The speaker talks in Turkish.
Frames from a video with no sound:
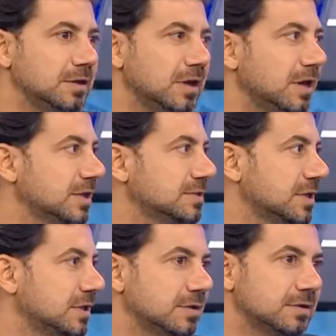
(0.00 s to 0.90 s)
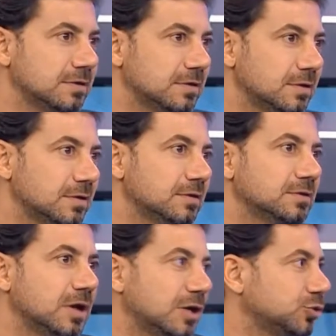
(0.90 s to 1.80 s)
hani herkesten
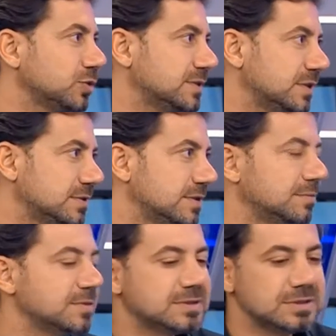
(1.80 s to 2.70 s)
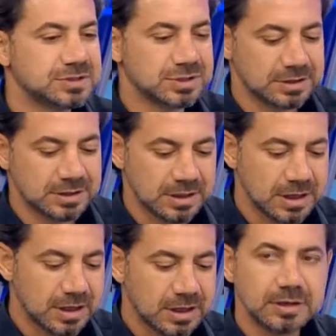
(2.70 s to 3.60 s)
daha evet, çok isteriz yenmesini inşallah.
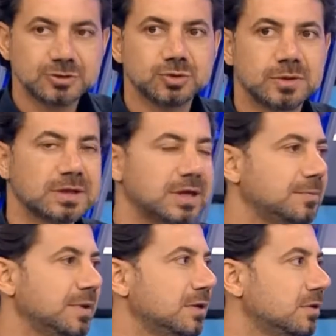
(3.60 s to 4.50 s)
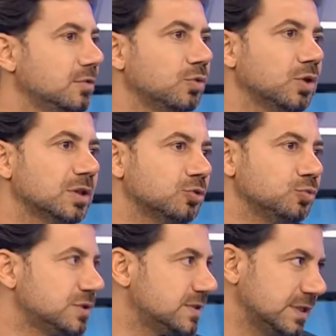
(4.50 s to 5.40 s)
Ha şu var yani ben o
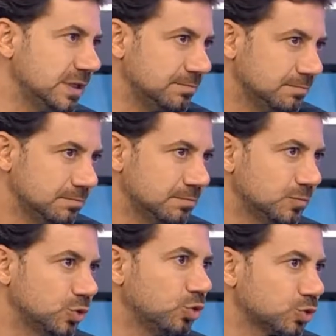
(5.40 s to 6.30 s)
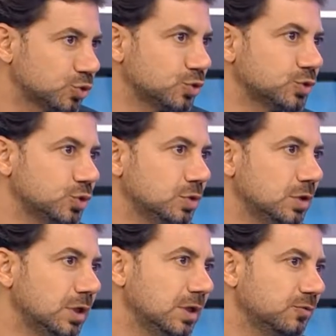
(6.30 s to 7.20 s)
kadar ümitsiz değilim. Ne olursa olsun
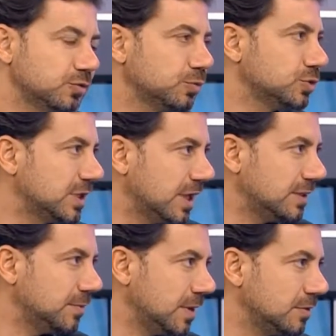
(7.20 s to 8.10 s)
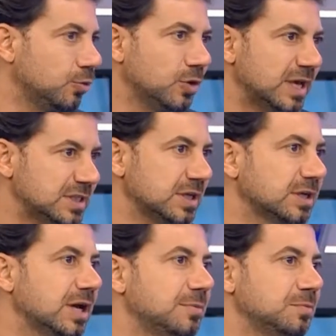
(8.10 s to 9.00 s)
futbolcu kendi beğen, o
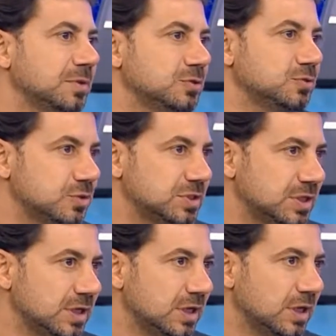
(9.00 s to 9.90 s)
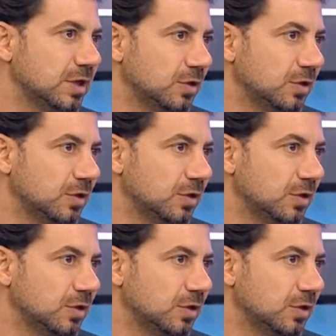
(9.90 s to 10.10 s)
heyecanı kaybetmediği sürece